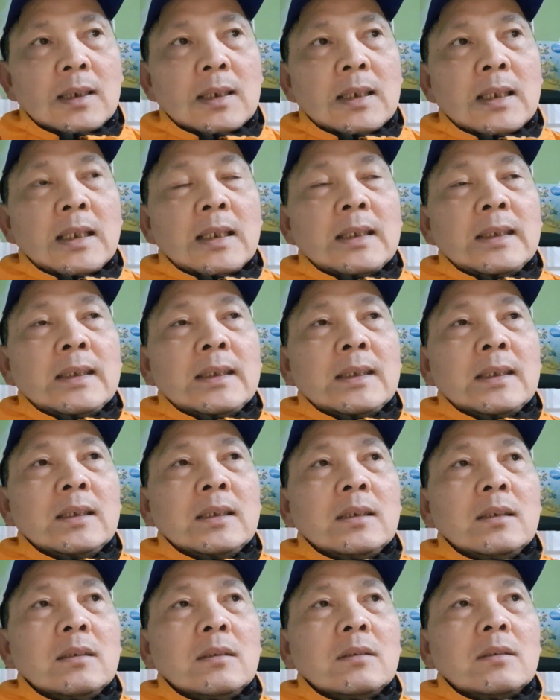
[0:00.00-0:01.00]
thì
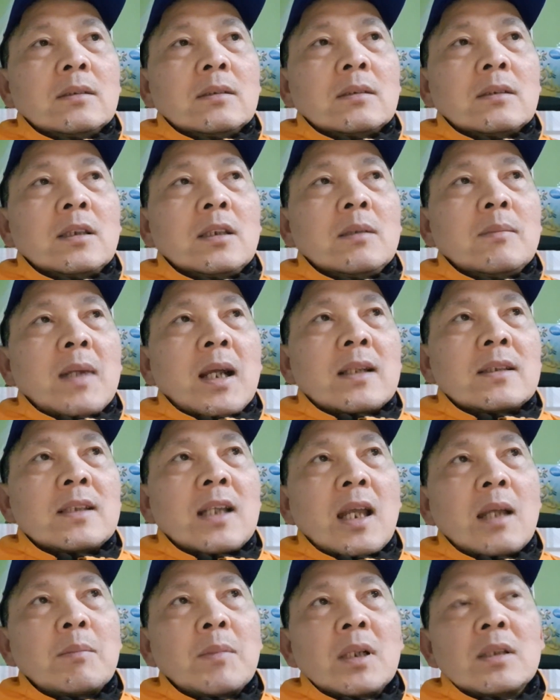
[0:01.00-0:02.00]
khi bạn
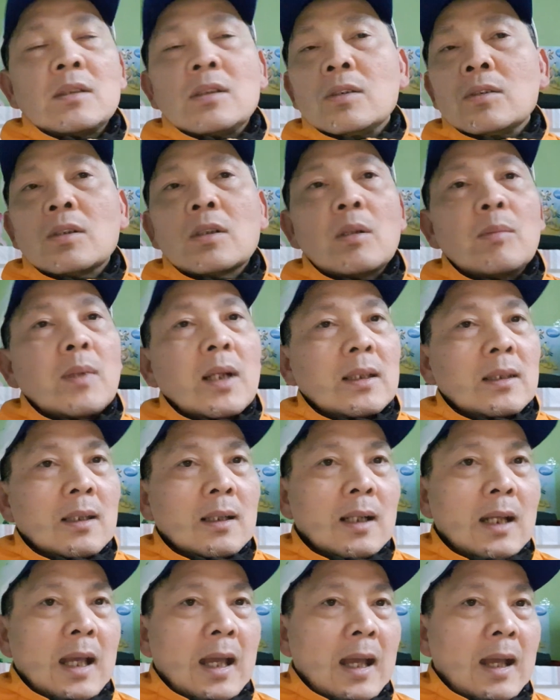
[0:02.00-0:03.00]
sang bạn chưa có công ăn việc
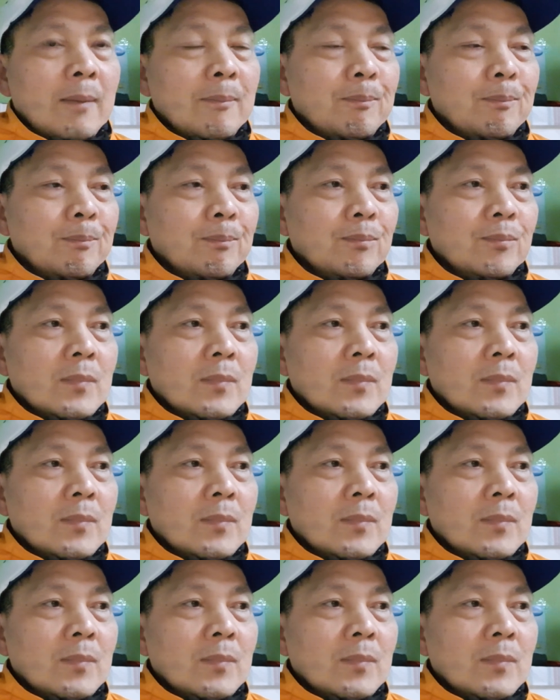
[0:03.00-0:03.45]
làm